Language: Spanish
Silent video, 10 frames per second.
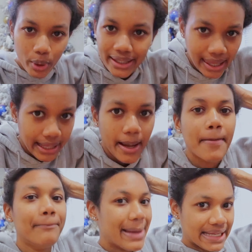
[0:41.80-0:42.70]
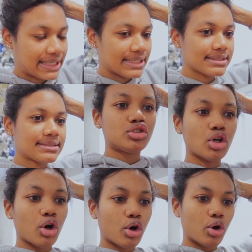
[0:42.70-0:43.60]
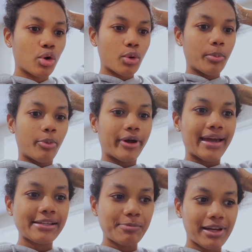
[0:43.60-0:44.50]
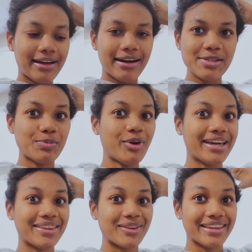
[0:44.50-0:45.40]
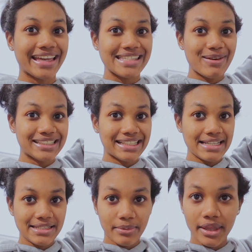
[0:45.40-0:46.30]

we can make this So voy a explicarles un poquito de qué se va a tratar este